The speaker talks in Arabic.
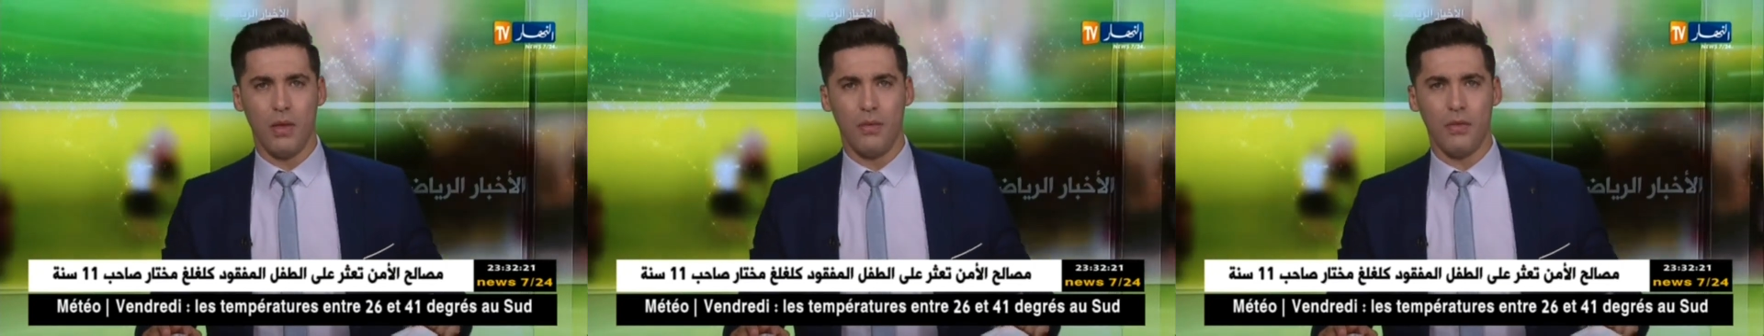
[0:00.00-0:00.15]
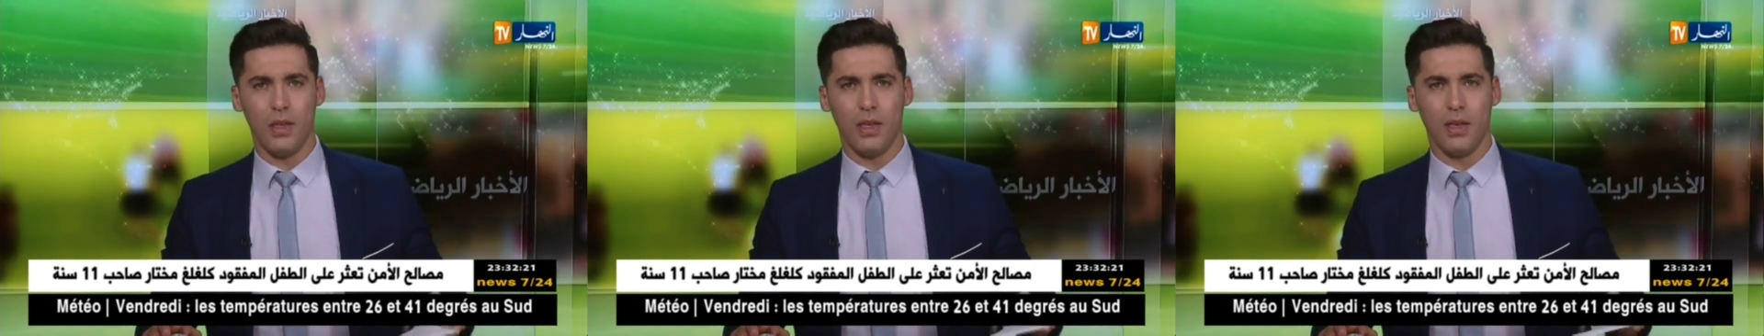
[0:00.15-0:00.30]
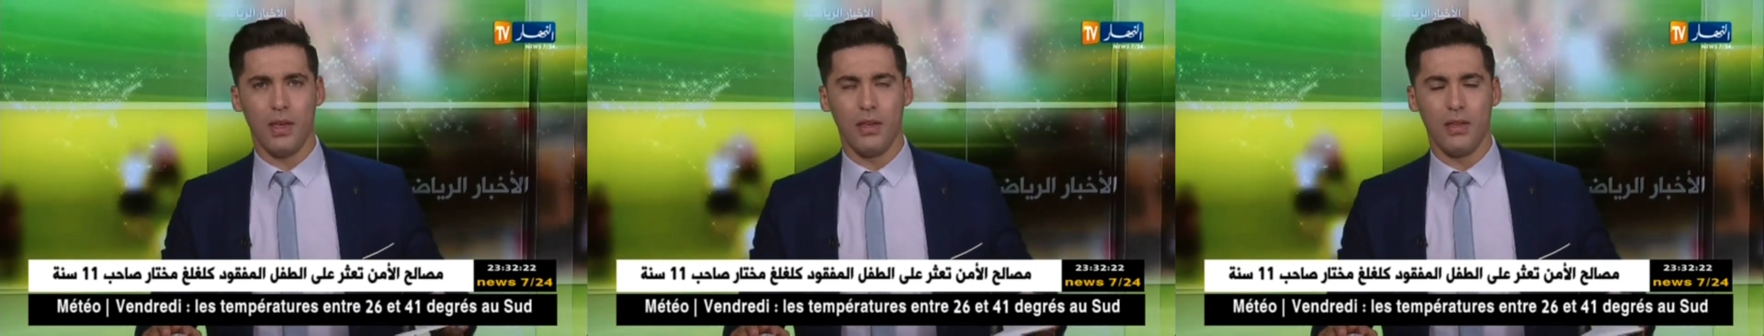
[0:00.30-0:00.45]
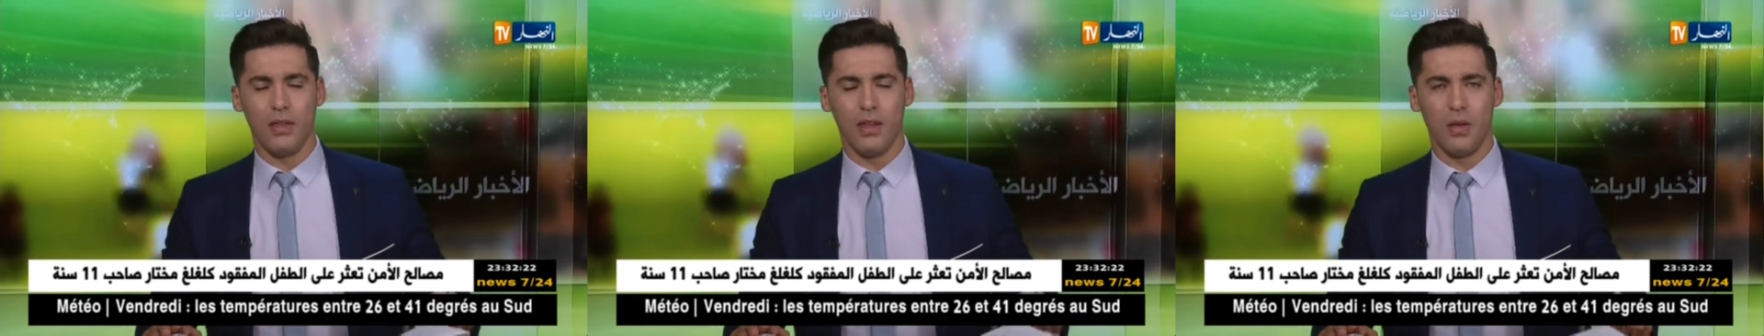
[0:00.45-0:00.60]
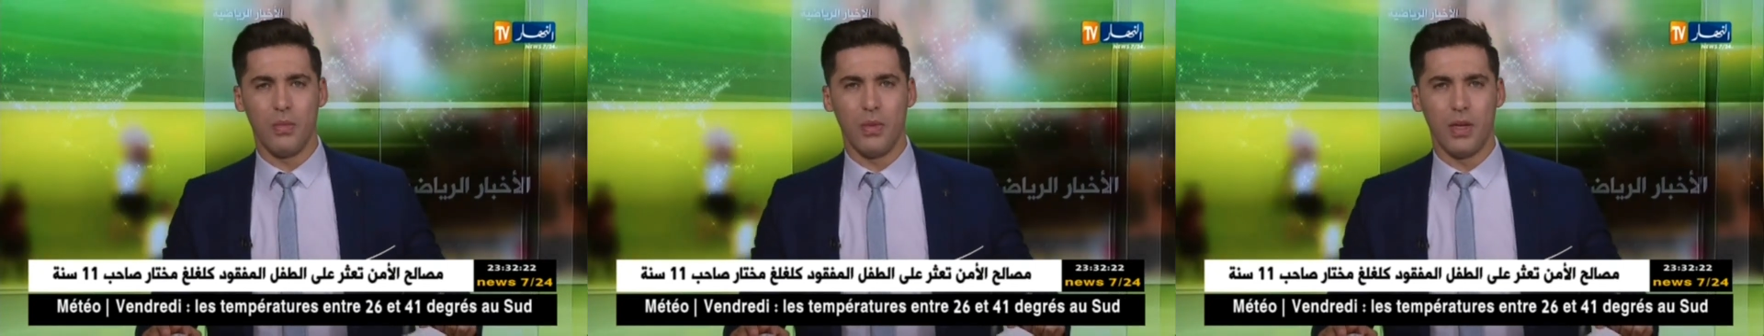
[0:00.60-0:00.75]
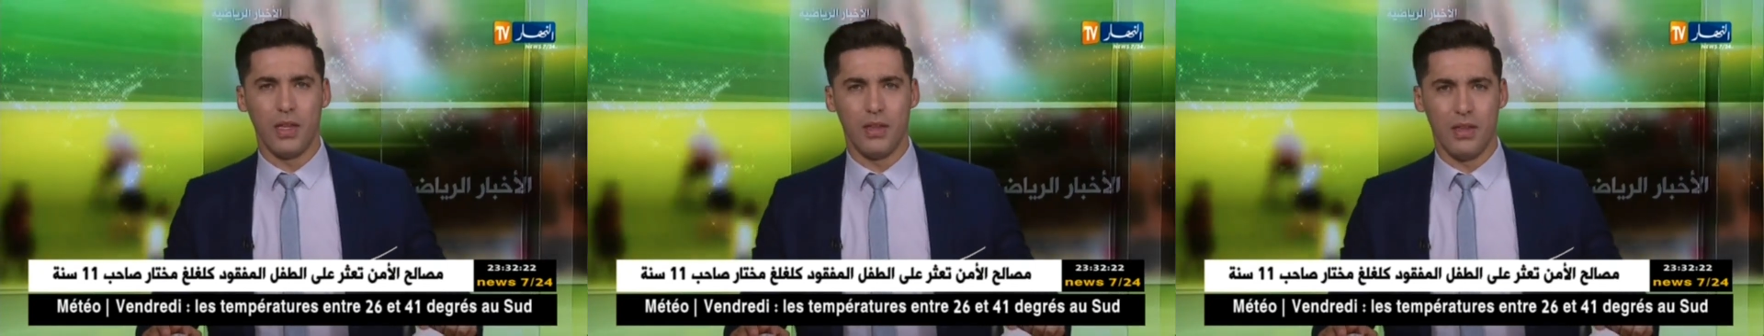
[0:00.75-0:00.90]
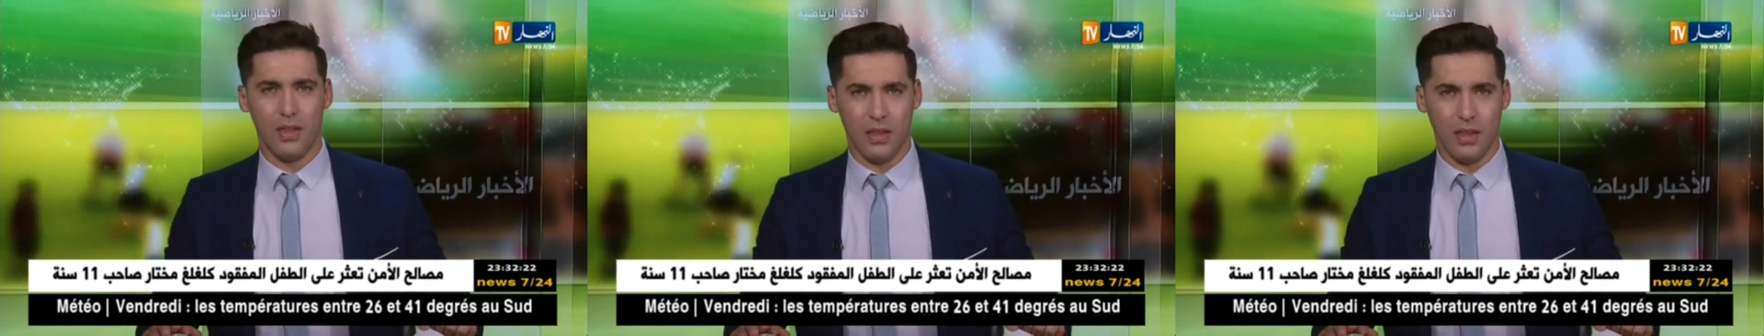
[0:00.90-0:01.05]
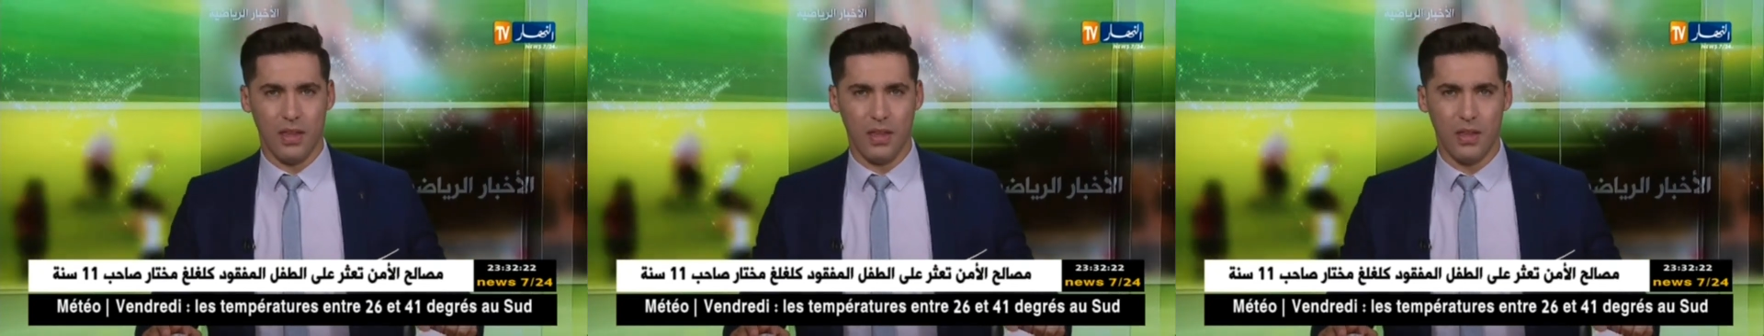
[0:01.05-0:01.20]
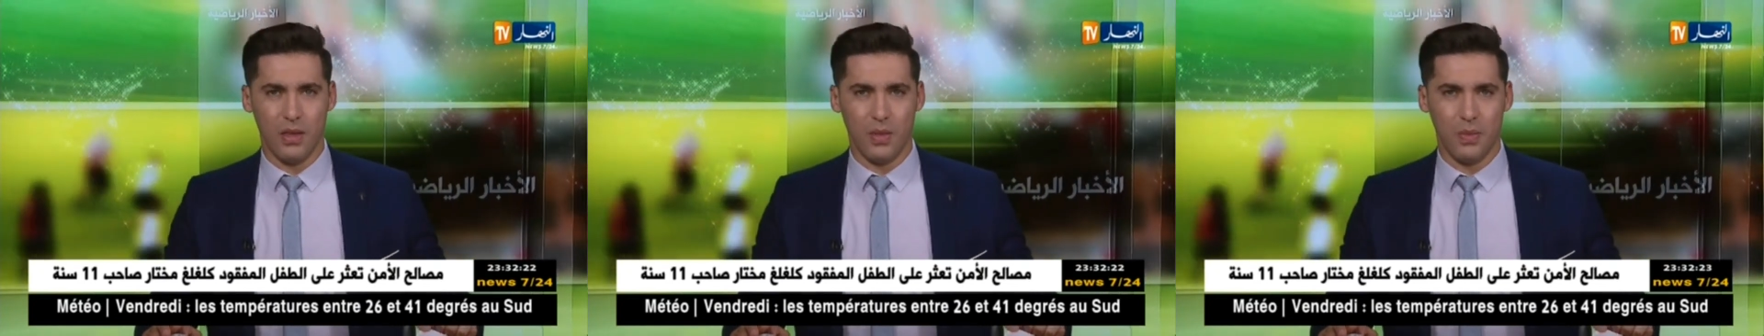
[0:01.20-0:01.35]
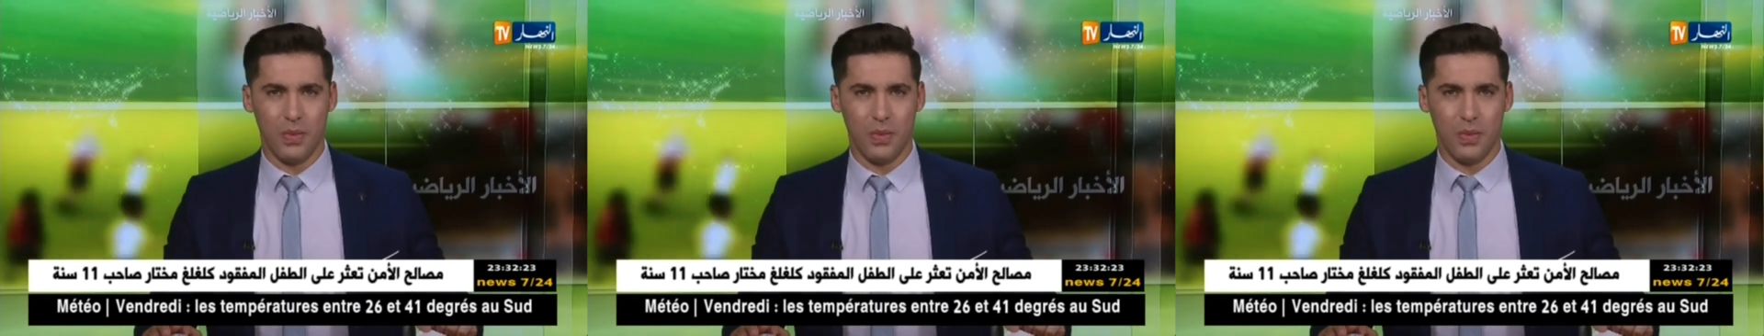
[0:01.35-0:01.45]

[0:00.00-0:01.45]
في هذا البلد الطيب.